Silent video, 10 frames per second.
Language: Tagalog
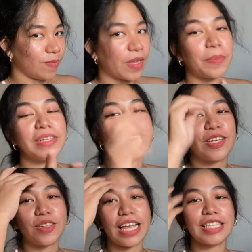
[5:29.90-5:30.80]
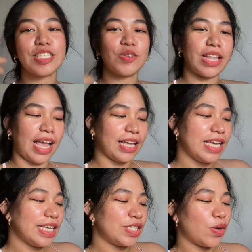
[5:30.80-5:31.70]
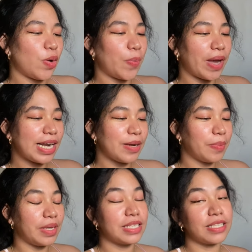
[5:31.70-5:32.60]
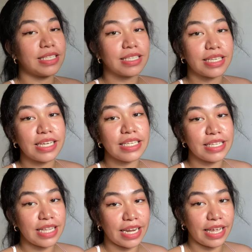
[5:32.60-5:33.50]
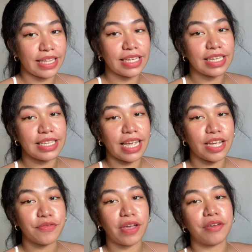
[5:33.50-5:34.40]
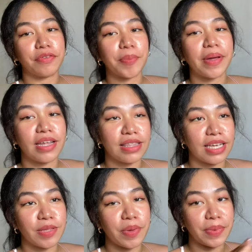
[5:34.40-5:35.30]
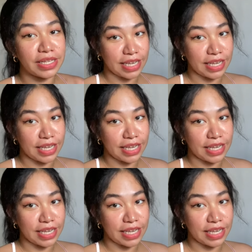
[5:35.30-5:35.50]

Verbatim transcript: Basta yon gets nyo na. So, parang mas easy na rin kasi if ever, para hindi ka nabibili sa